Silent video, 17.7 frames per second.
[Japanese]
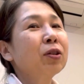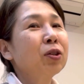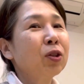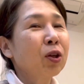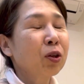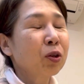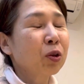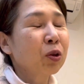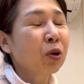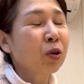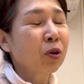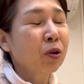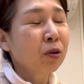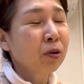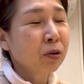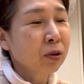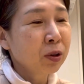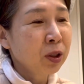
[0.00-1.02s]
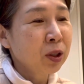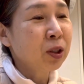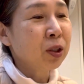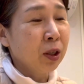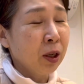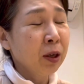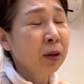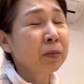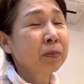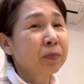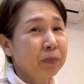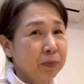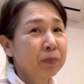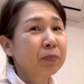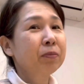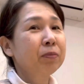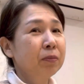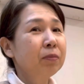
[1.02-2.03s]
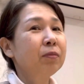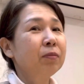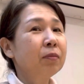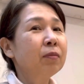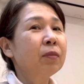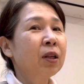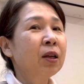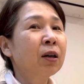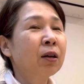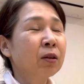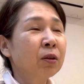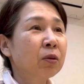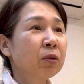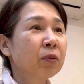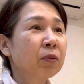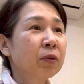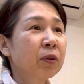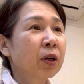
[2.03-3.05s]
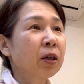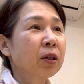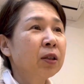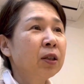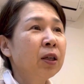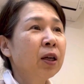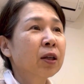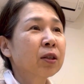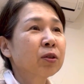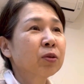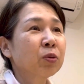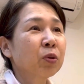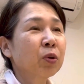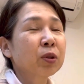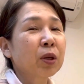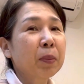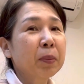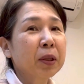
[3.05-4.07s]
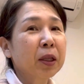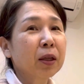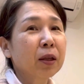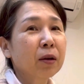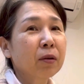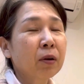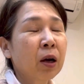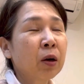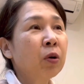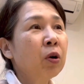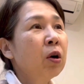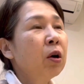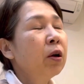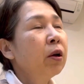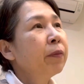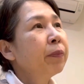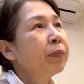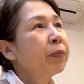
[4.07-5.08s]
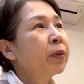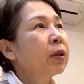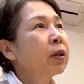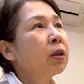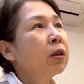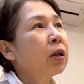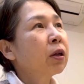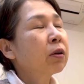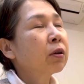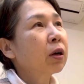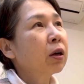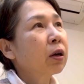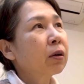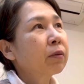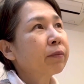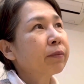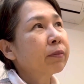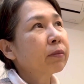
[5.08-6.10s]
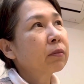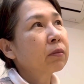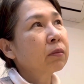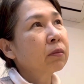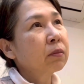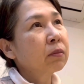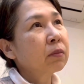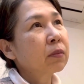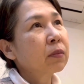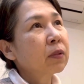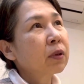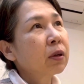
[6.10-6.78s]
じで、なんか、言っちゃないあの、なんか家康の良さみたいなの。あの、なんていうかやな、うん、